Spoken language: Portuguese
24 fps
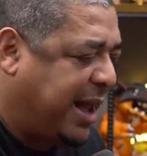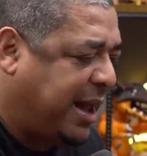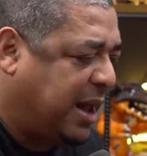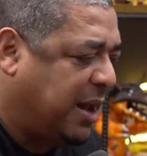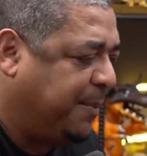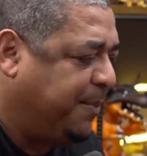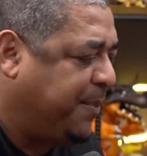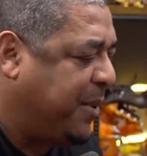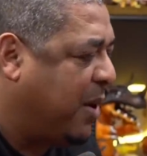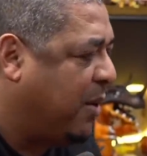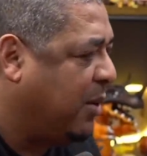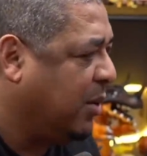ou é
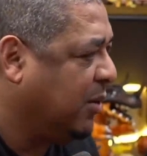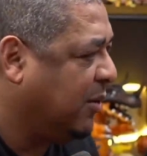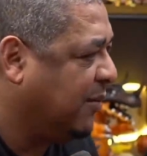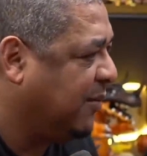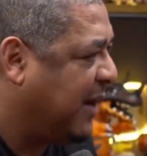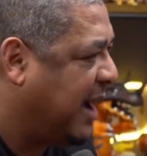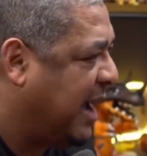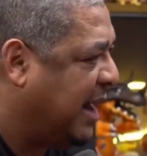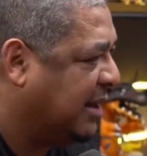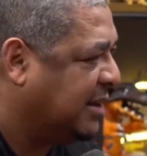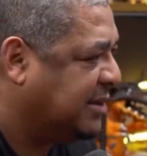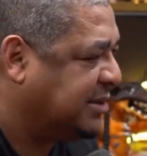campeão não
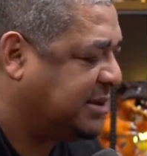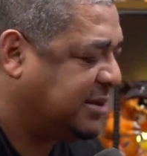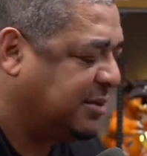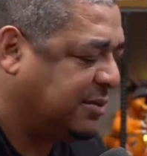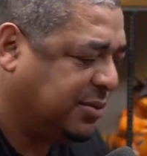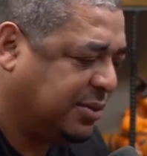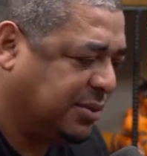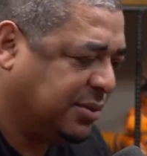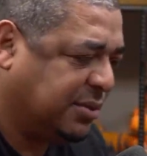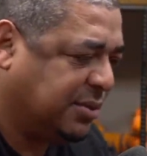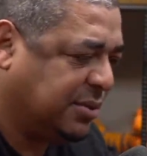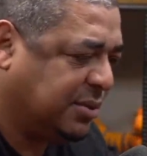vale.
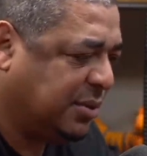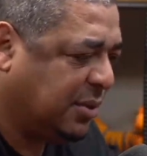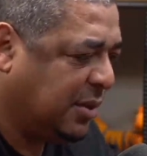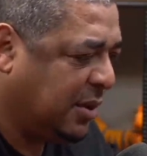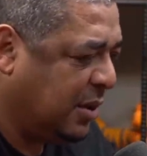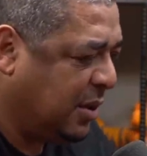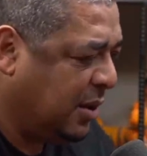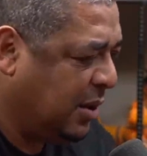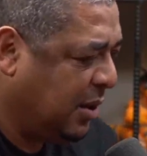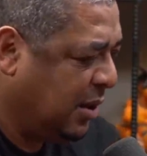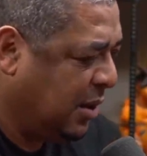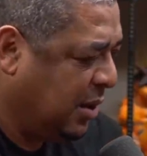Segundo,
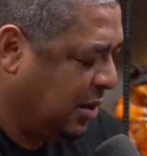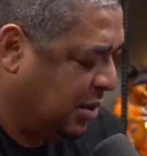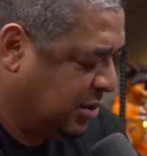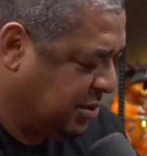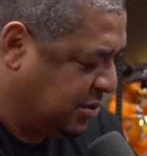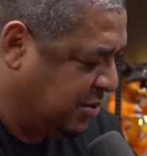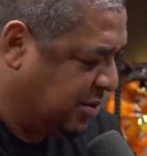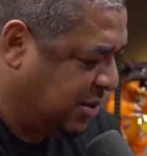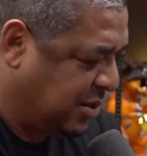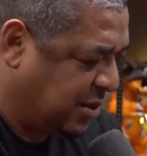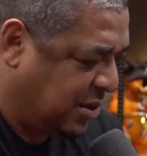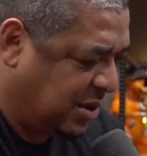
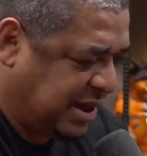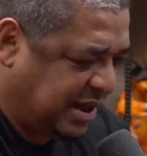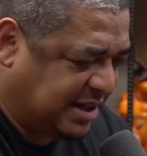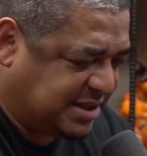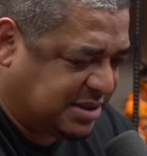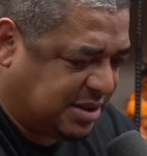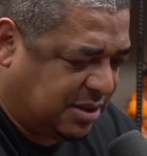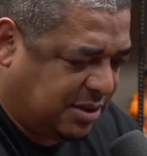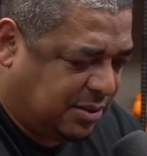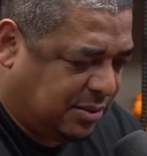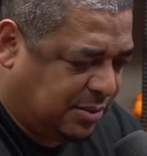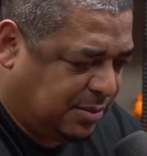segunda
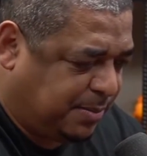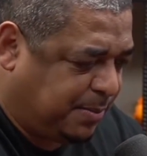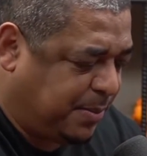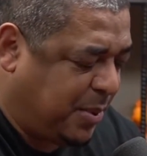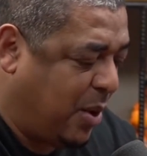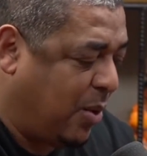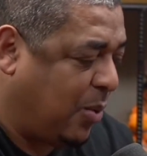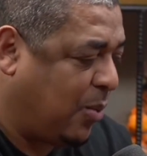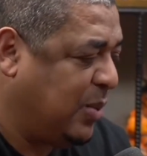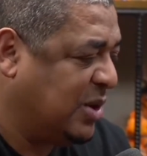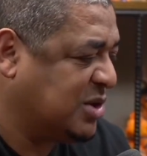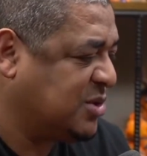colocação,
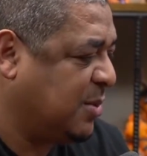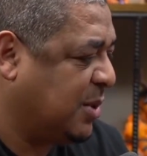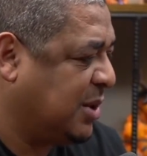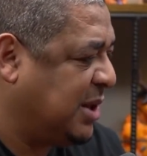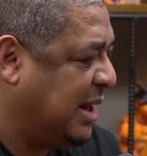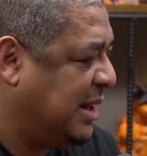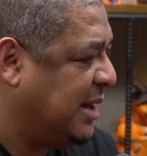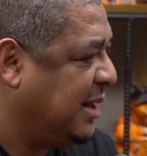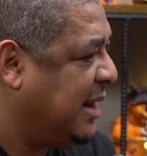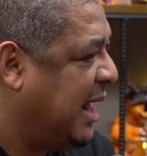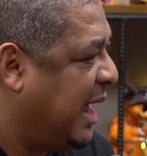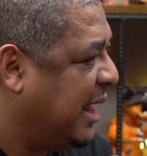para algumas
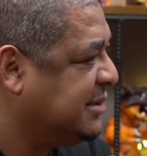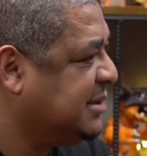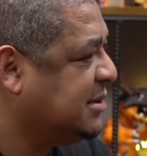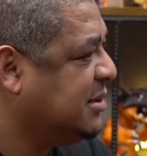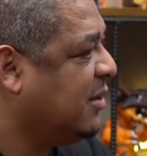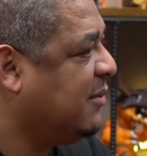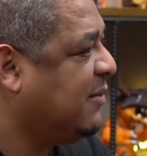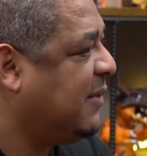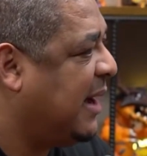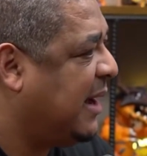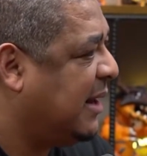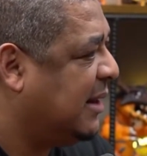modalidades
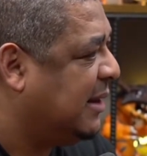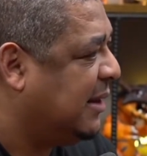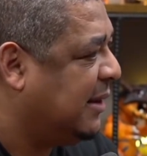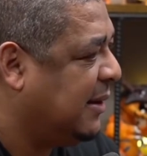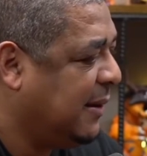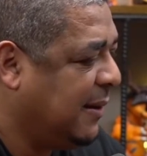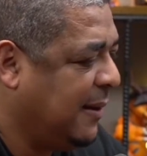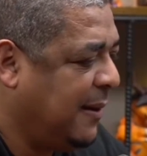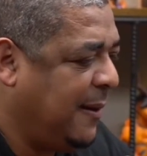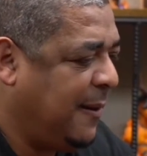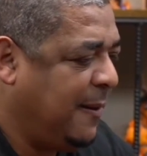não vale.